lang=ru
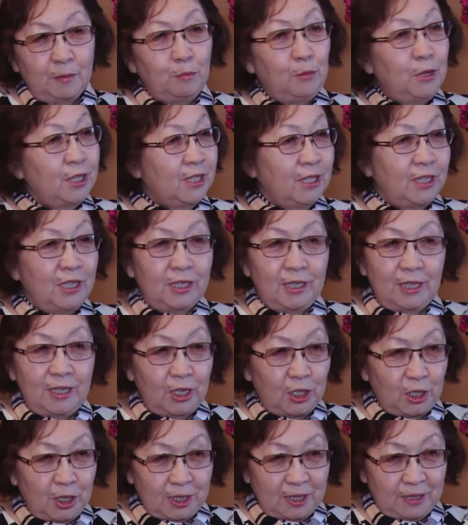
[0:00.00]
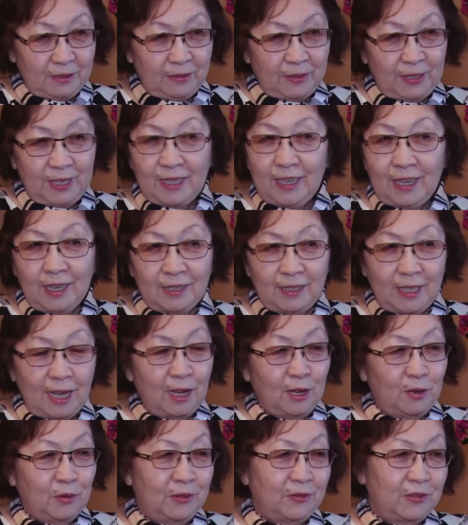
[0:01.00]
без излишеств
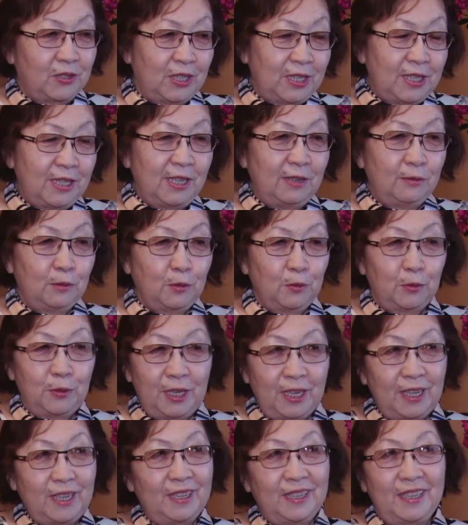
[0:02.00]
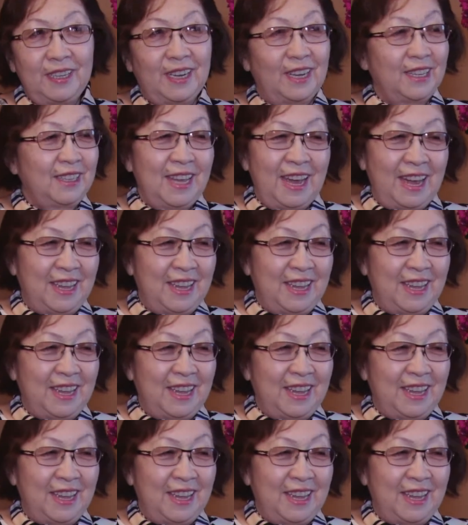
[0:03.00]
никогда. В жизни вот у нее никогда